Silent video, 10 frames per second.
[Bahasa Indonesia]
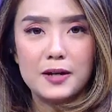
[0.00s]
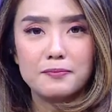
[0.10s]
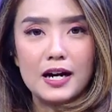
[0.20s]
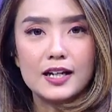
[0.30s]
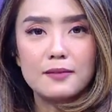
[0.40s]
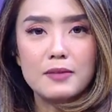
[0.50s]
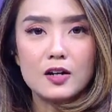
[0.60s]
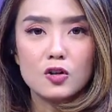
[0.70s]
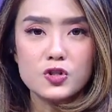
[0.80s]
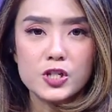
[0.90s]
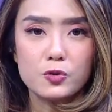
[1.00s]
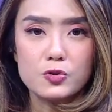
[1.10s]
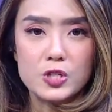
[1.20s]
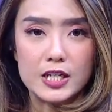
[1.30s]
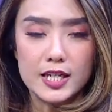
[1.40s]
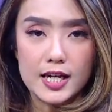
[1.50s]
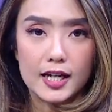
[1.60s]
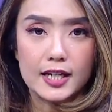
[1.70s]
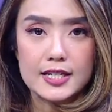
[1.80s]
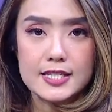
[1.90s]
Mahkamah Konstitusi
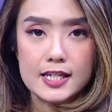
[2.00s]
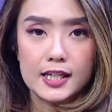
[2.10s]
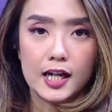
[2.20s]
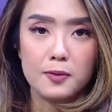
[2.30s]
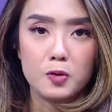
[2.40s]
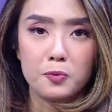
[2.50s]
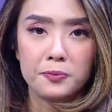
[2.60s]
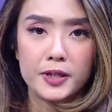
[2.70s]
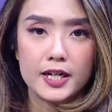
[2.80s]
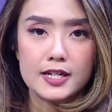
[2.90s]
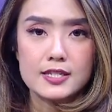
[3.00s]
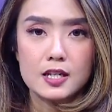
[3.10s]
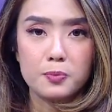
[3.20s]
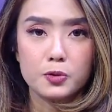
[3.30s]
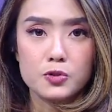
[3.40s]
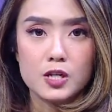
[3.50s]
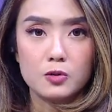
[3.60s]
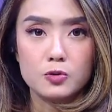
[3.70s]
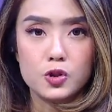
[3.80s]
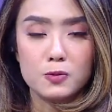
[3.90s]
akan segera mengumumkan hasil
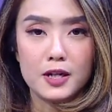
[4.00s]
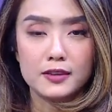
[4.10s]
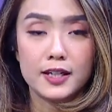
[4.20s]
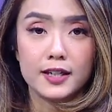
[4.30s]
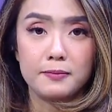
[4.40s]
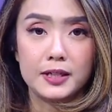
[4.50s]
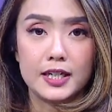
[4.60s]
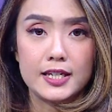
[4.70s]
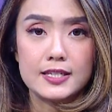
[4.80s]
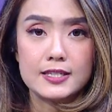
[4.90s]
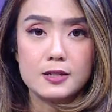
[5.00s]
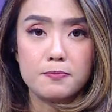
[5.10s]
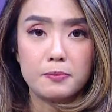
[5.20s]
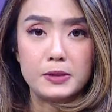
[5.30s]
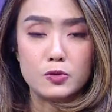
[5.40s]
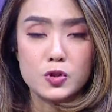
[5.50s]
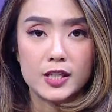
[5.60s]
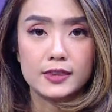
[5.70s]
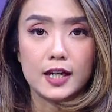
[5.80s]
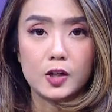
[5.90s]
putusan uji materi mengenai sistem pemilu
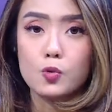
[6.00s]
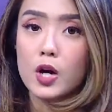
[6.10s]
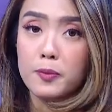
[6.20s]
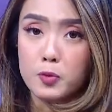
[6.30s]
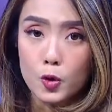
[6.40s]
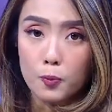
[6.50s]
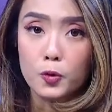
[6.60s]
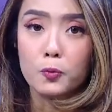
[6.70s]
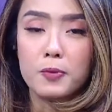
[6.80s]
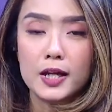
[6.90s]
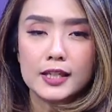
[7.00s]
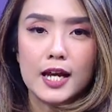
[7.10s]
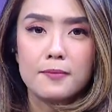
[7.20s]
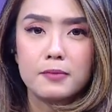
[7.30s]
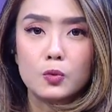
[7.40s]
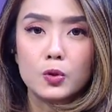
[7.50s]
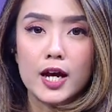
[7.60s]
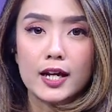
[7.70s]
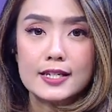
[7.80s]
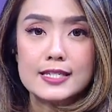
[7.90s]
serentak 2024
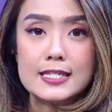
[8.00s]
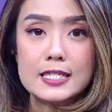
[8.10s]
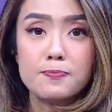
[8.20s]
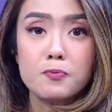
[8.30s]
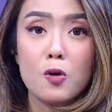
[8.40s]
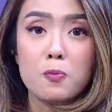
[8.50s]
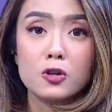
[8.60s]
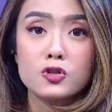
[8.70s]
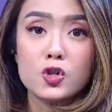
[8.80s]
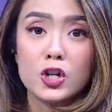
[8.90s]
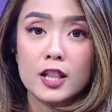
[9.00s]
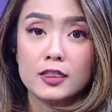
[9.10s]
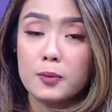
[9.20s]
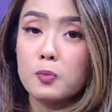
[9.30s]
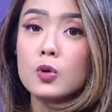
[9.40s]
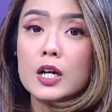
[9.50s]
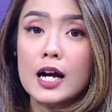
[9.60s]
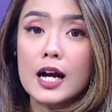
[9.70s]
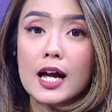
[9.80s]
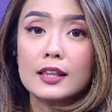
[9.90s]
menggunakan sistem proporsional
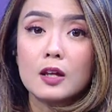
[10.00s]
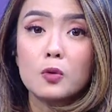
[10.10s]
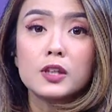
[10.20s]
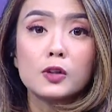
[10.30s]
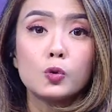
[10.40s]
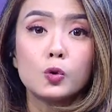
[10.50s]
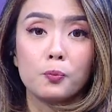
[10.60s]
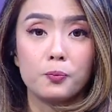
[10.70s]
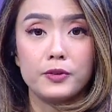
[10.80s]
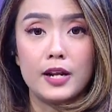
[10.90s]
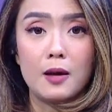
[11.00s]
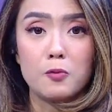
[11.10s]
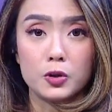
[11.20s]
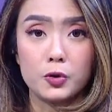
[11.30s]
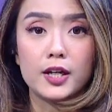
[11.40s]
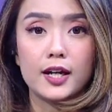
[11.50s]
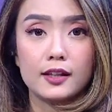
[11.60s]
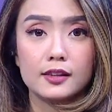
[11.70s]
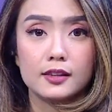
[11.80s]
terbuka atau tertutup dalam waktu dekat.